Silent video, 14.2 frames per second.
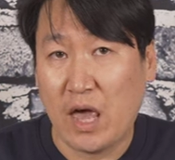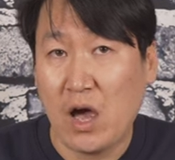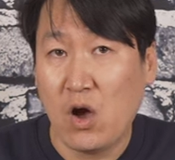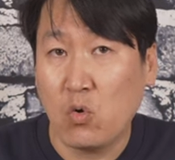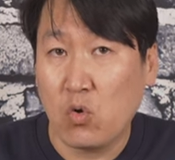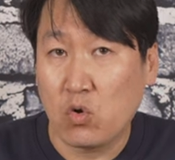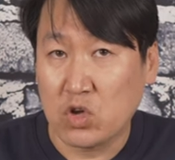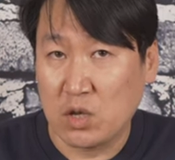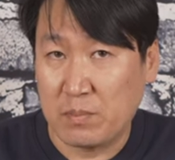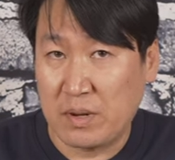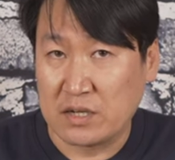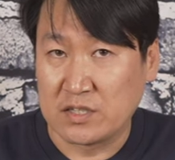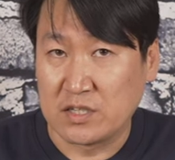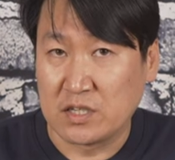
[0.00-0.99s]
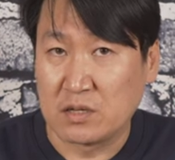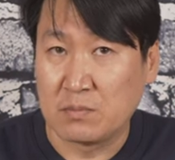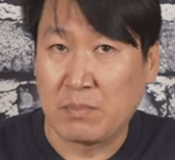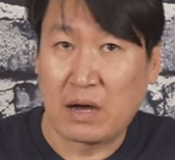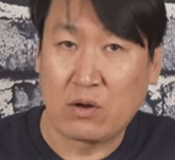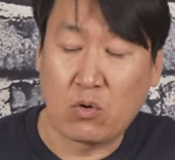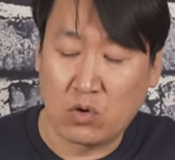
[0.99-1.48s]
에어코킹 방식
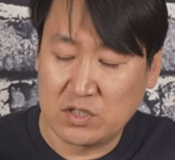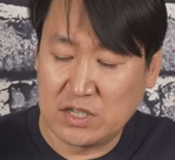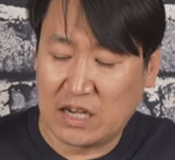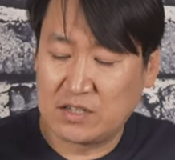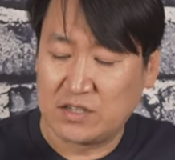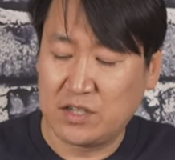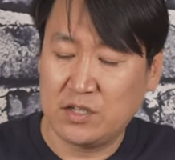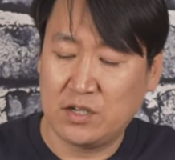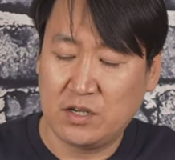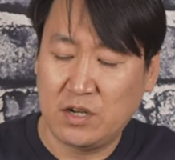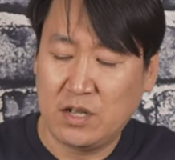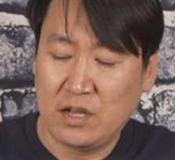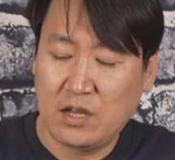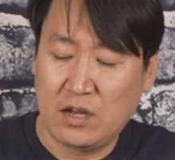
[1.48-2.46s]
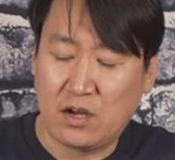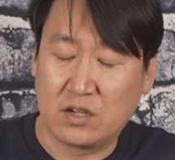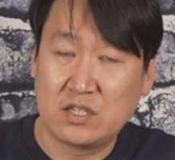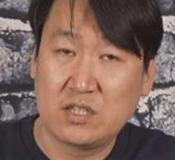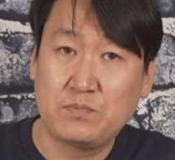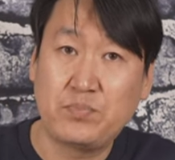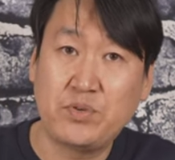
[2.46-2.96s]
바로 장전을 어,
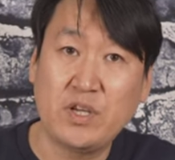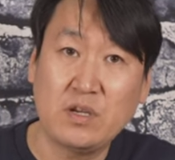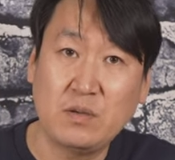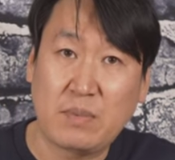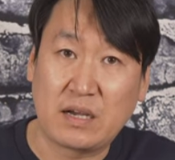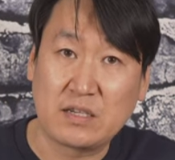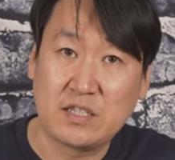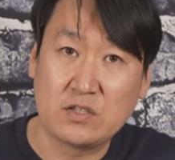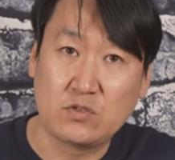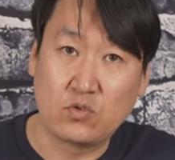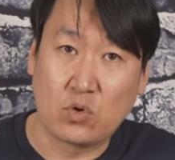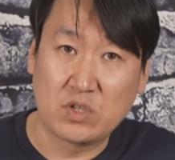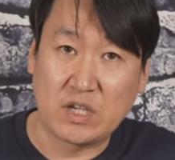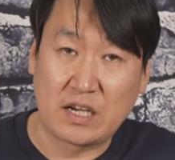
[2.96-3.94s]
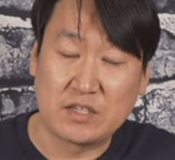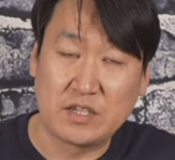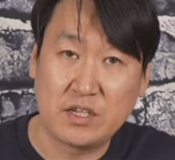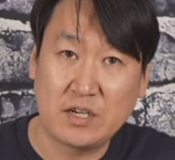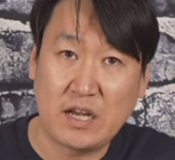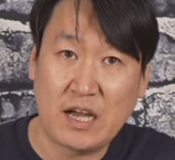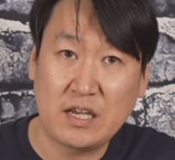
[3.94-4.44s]
스프링 방식으로
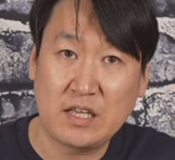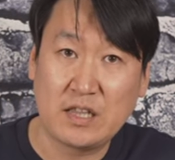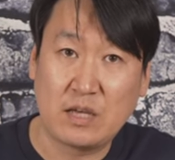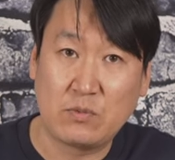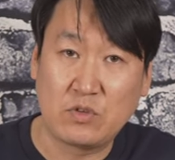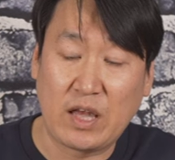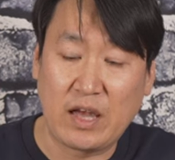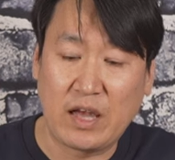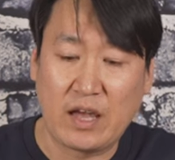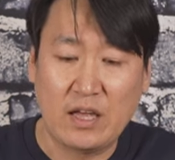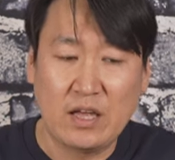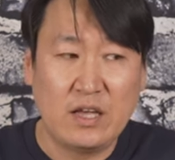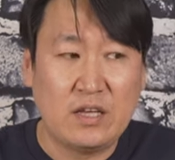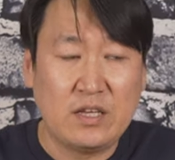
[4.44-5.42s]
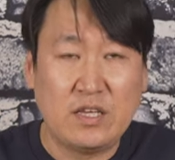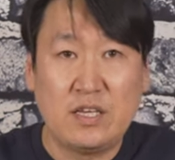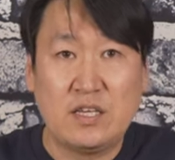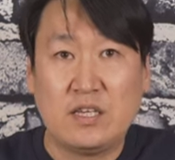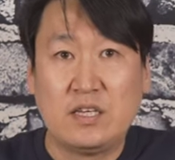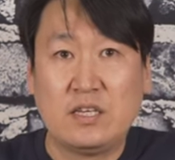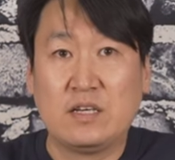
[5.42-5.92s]
장전을 하기 때문에
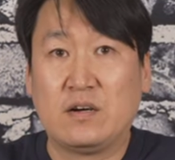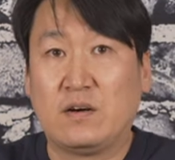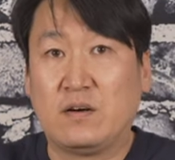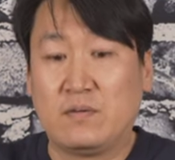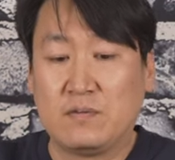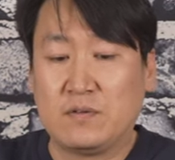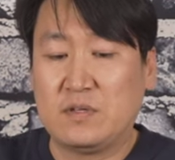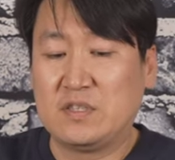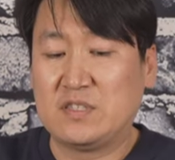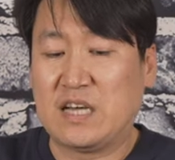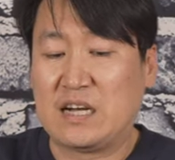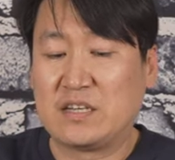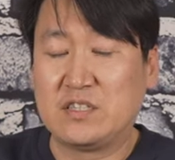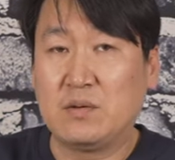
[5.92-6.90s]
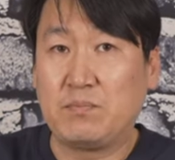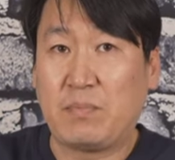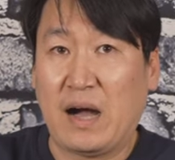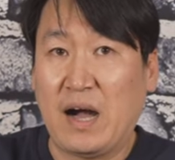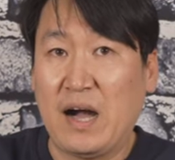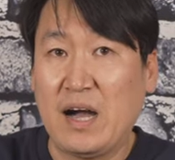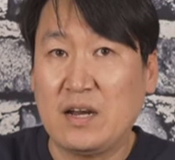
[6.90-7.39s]
이 장전
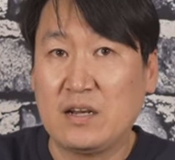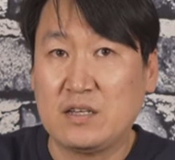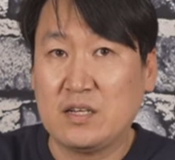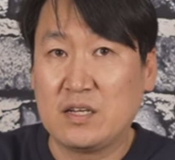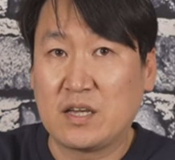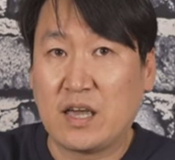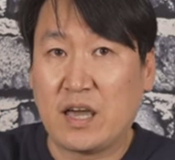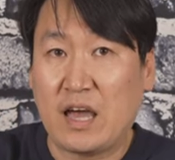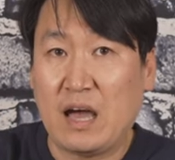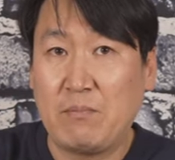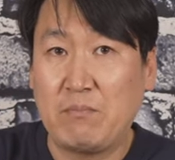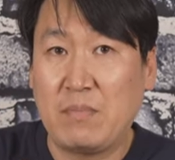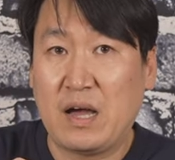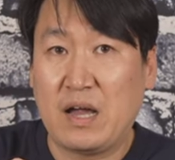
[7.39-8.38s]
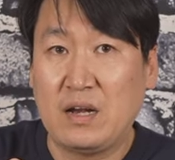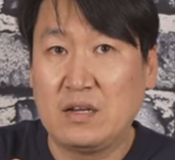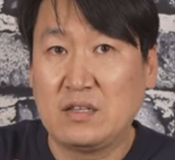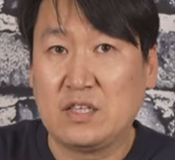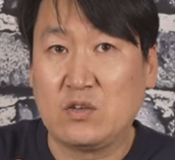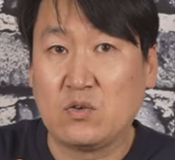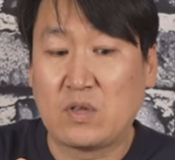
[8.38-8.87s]
바를 이렇게 한 발
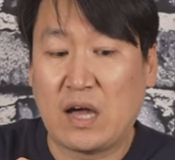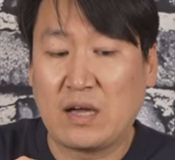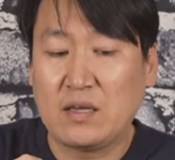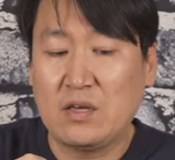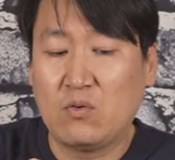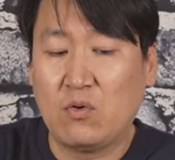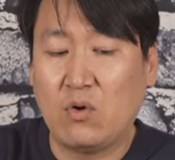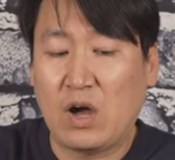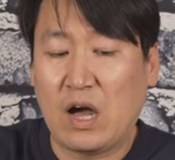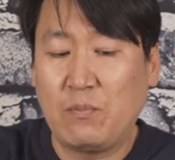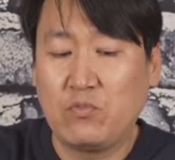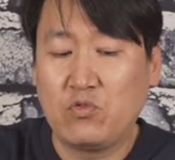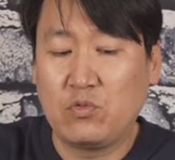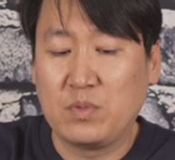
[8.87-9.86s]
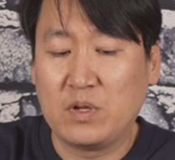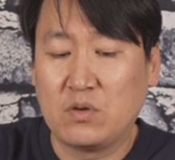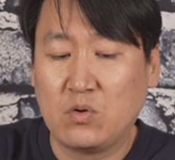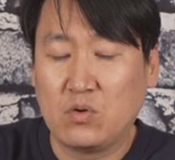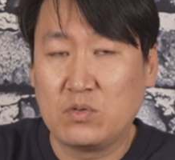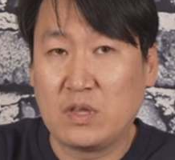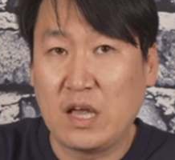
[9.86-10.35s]
뒤로 당기고 앞으로
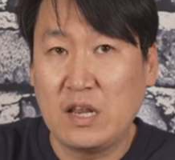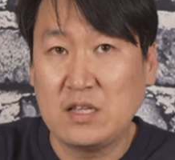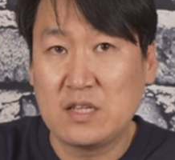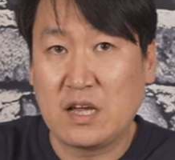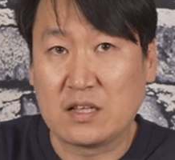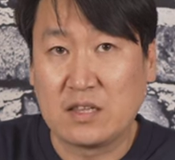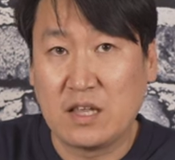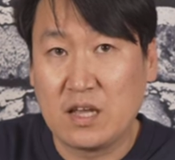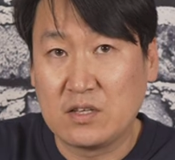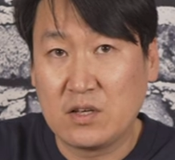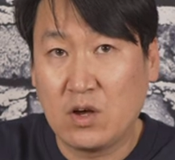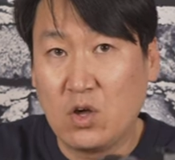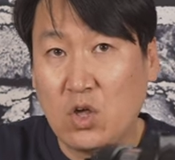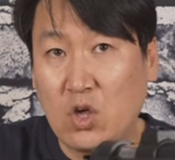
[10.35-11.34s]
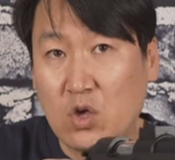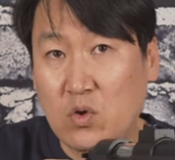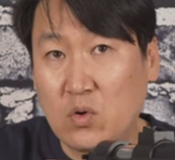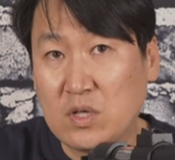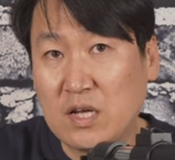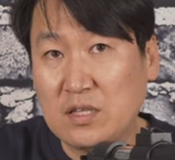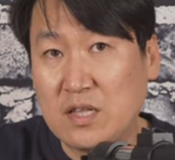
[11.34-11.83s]
밀고 내린 상태에서
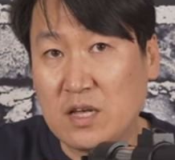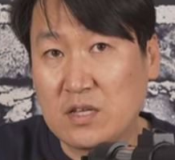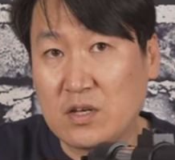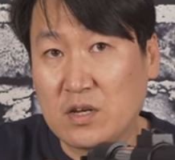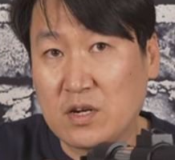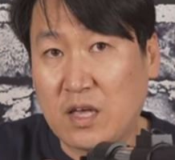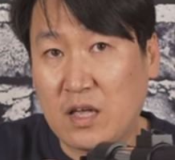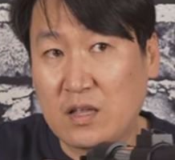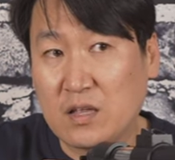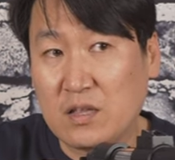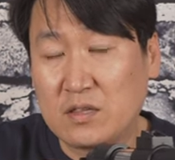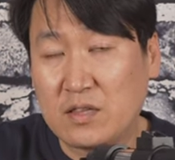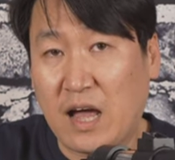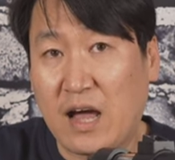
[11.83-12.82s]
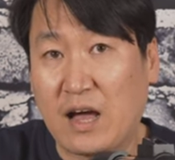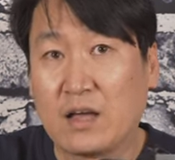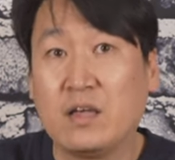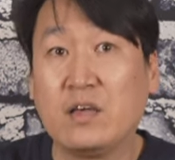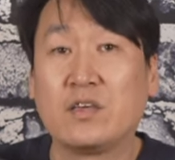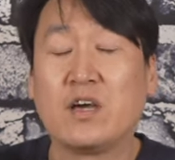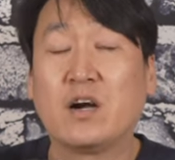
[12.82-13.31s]
이 상태에서 이렇게 사탕,
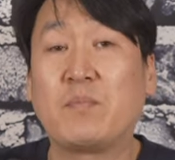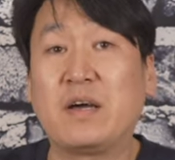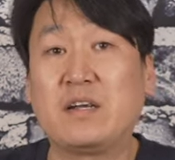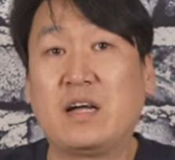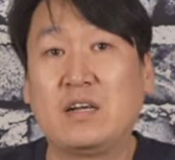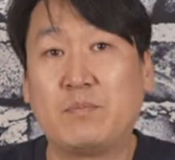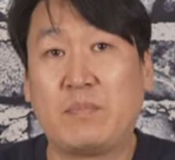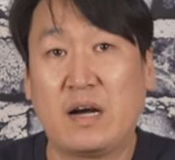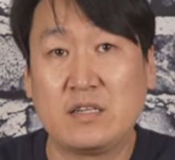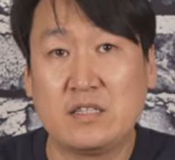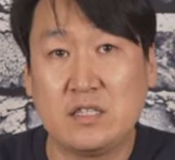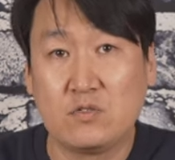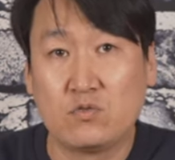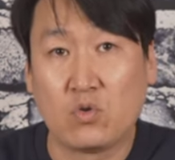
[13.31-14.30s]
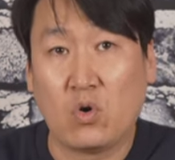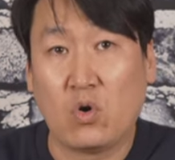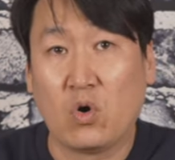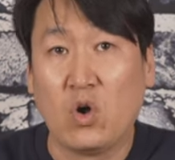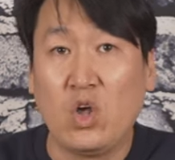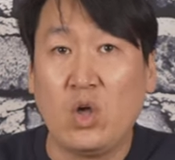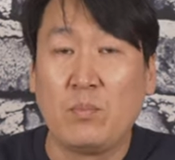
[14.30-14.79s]
격발을 하는
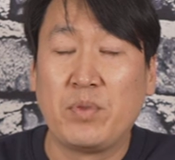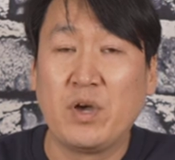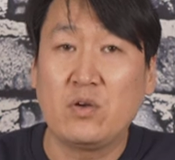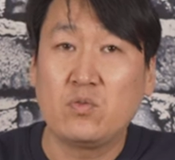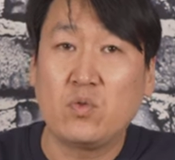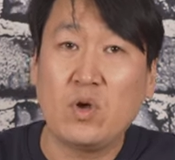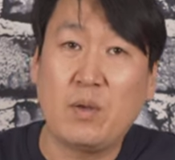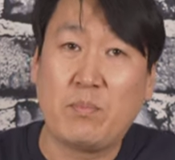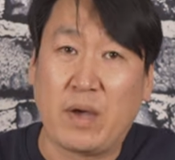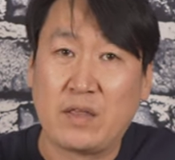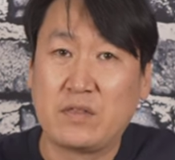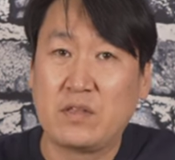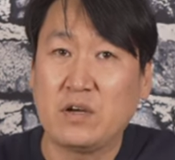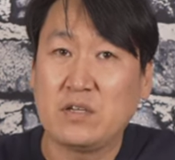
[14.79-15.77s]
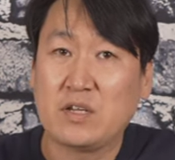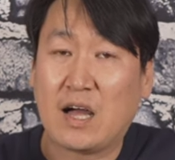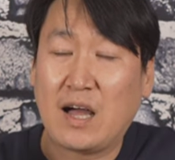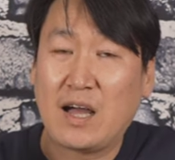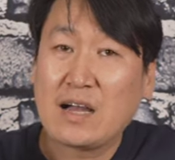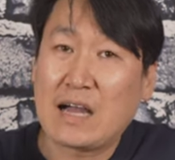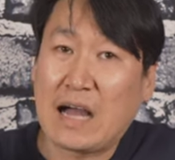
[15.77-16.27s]
방식으로 별도의
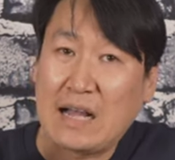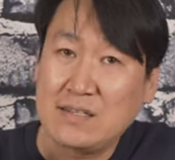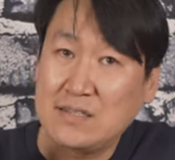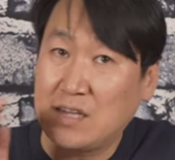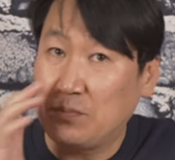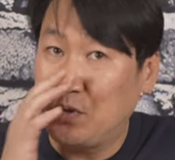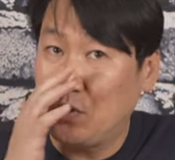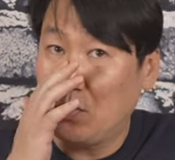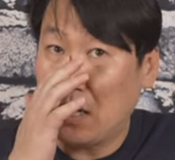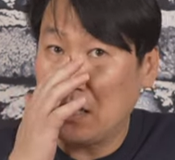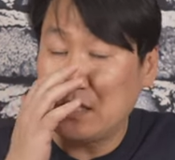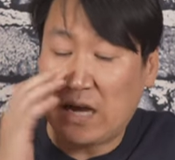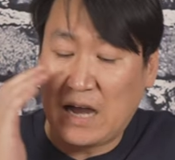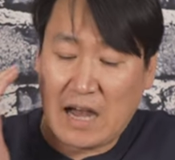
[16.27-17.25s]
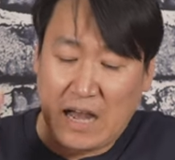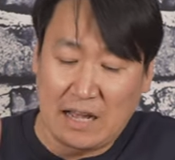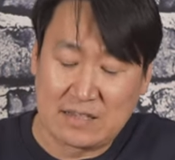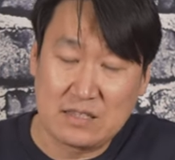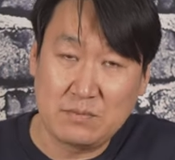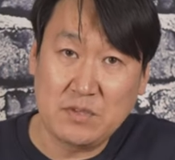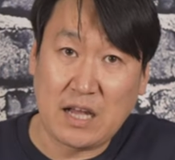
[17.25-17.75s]
배터리나 가스가 필요하지
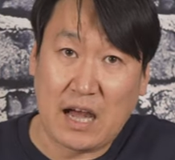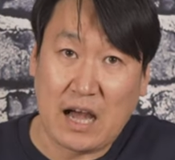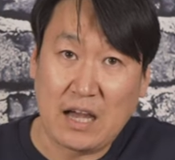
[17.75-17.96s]
않습니다.